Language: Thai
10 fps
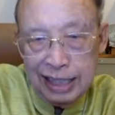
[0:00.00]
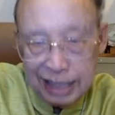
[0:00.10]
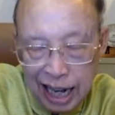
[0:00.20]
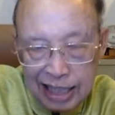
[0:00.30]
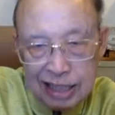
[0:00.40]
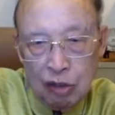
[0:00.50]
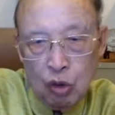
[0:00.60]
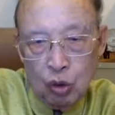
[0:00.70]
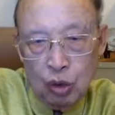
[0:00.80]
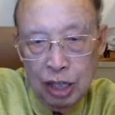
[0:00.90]
สั่งสวก
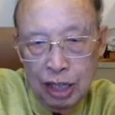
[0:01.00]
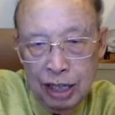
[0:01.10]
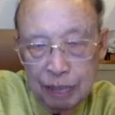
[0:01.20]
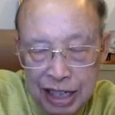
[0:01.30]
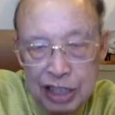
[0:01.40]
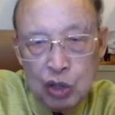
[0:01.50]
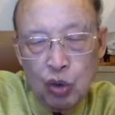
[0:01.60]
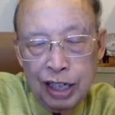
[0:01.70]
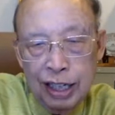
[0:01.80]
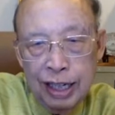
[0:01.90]
มีส่ว
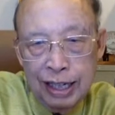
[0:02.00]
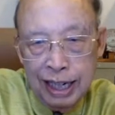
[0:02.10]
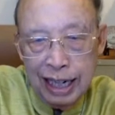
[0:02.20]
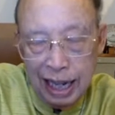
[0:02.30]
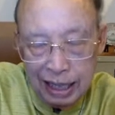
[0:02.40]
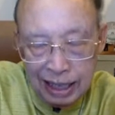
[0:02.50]
นในการ